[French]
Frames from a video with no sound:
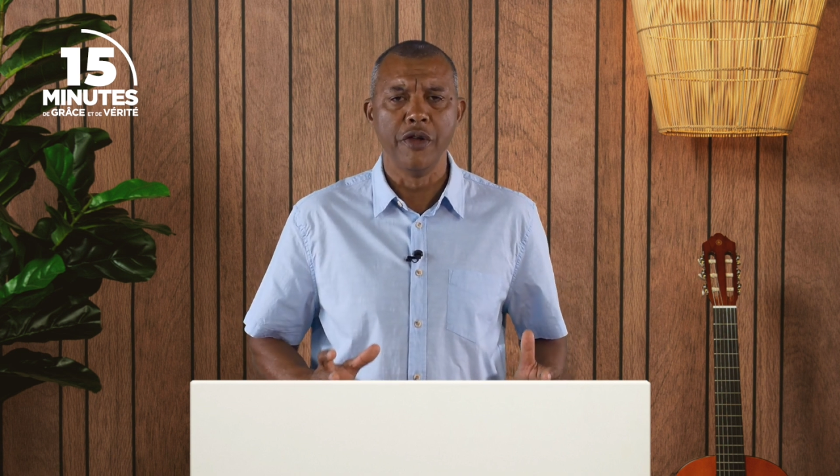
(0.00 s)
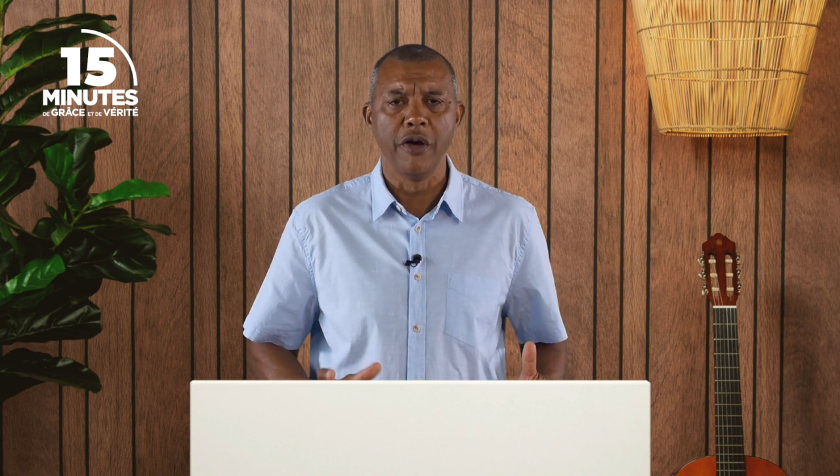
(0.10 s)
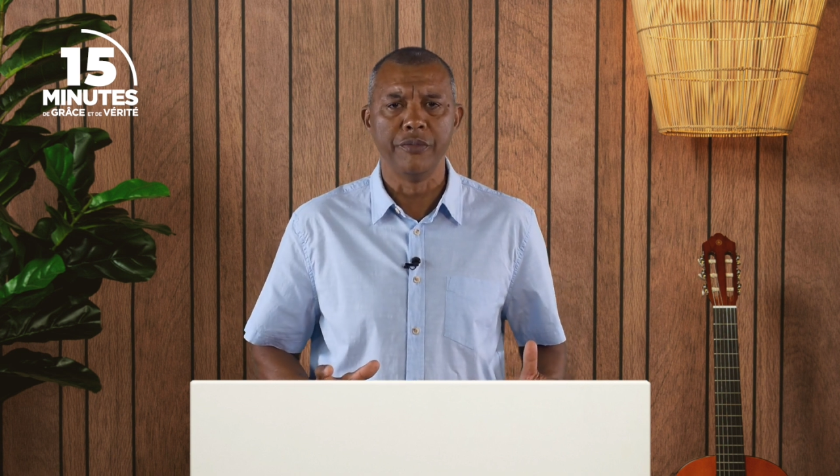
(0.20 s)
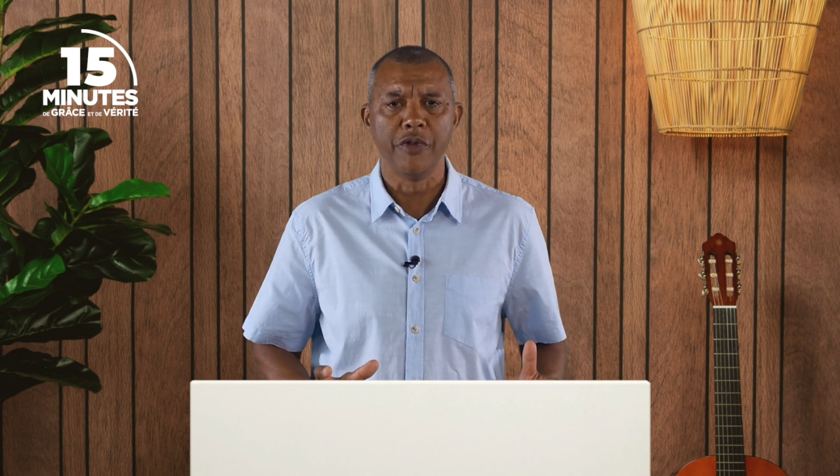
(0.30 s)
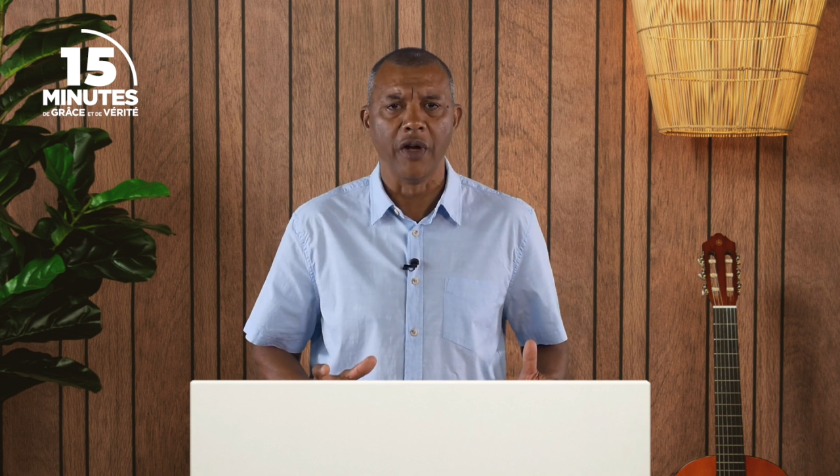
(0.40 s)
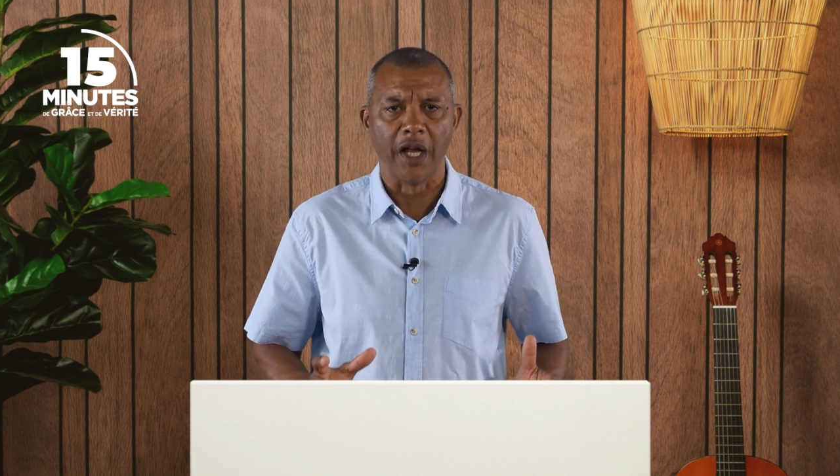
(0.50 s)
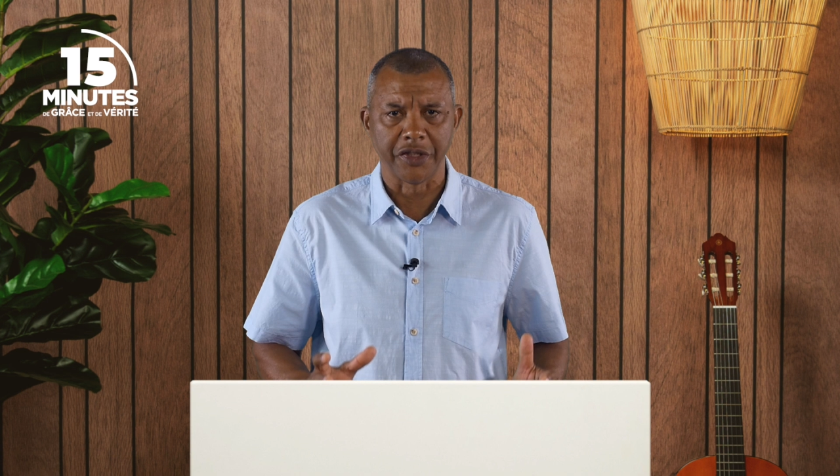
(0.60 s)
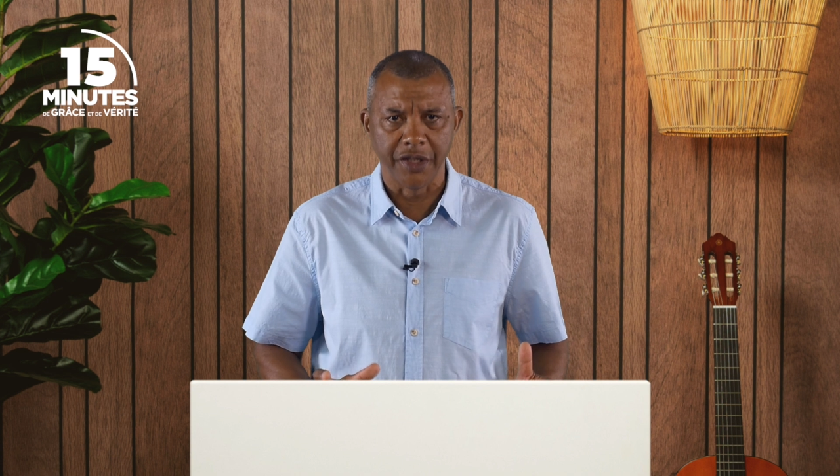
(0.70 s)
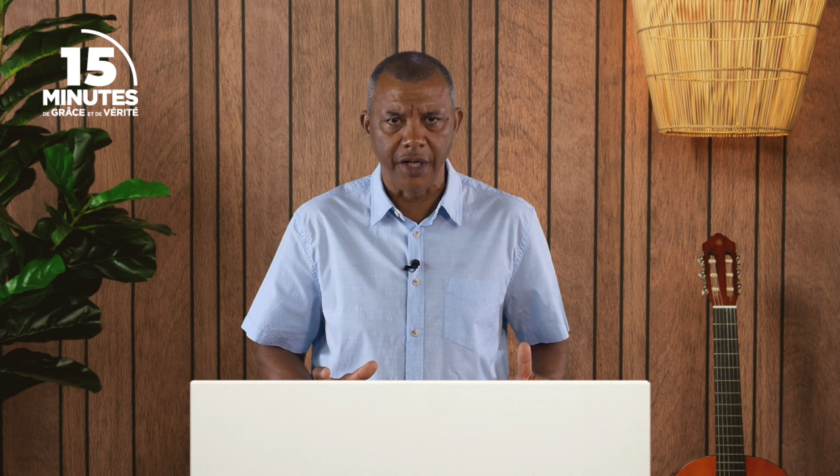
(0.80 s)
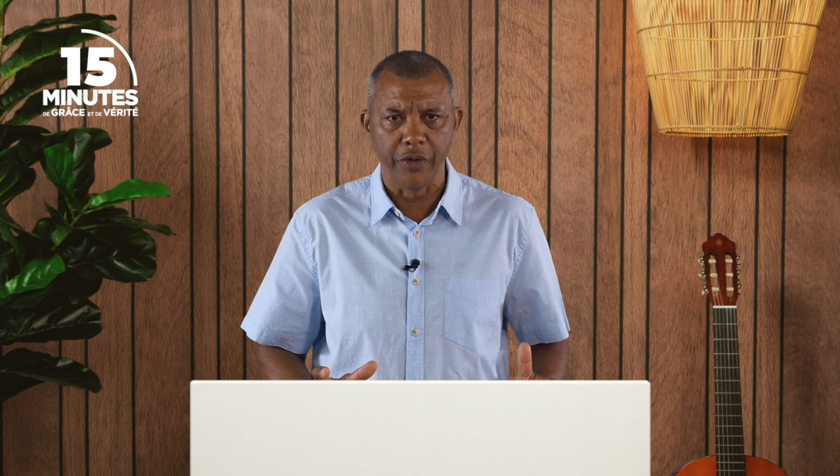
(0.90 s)
homme dans la
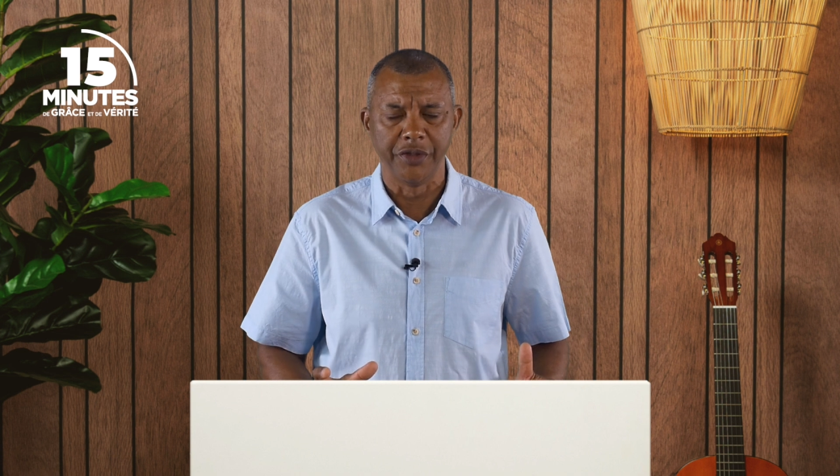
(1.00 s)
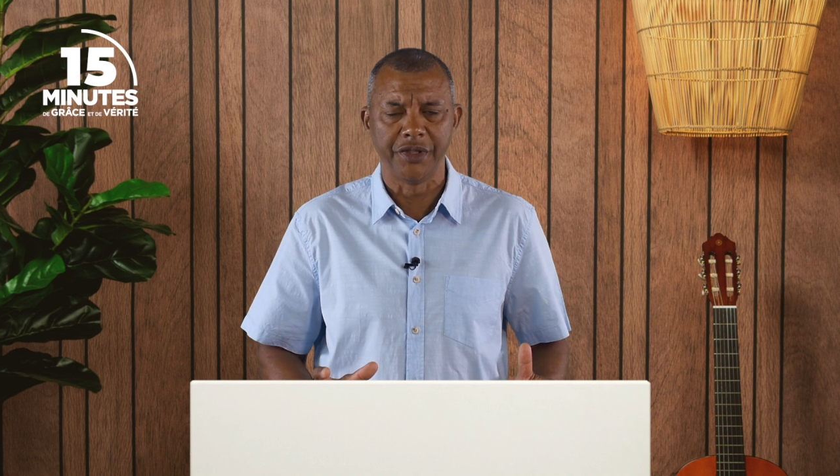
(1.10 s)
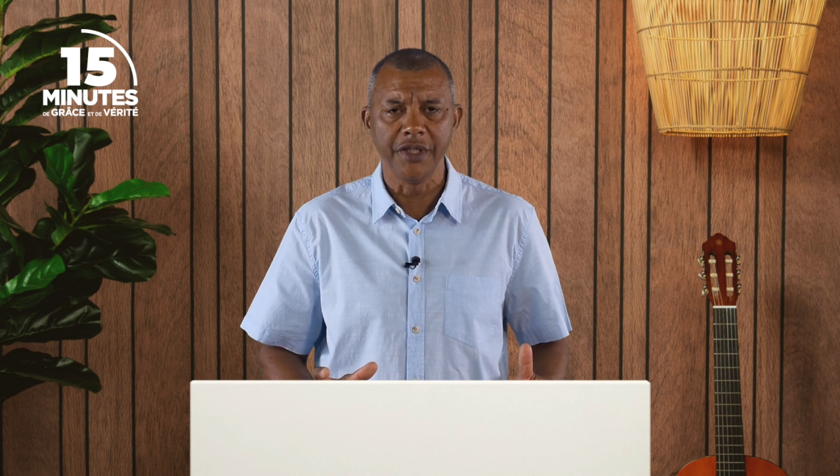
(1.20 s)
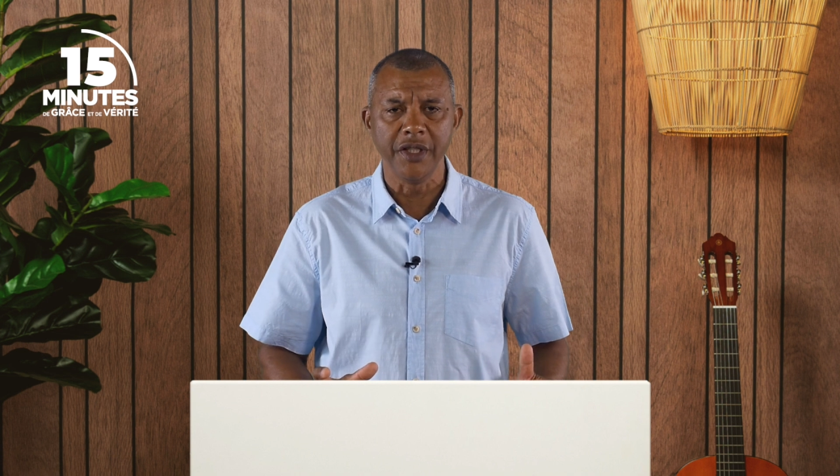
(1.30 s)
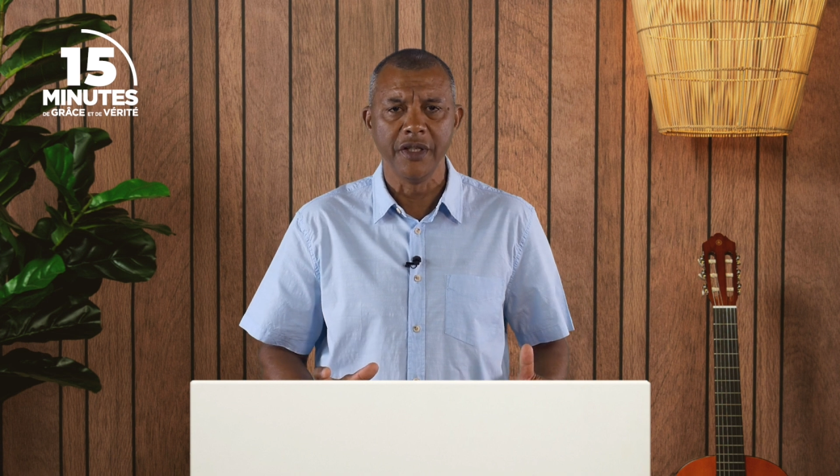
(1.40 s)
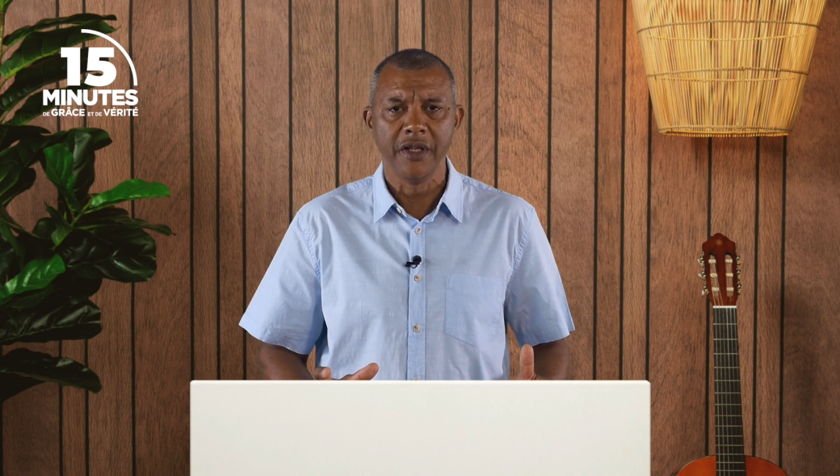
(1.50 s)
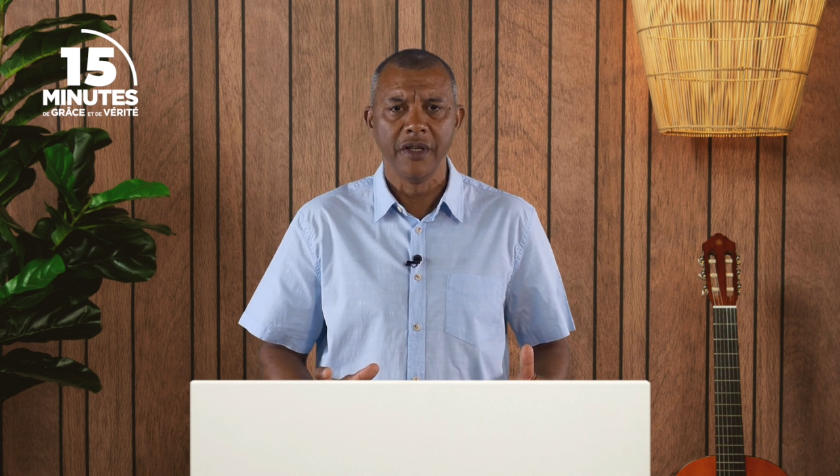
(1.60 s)
chair aussi,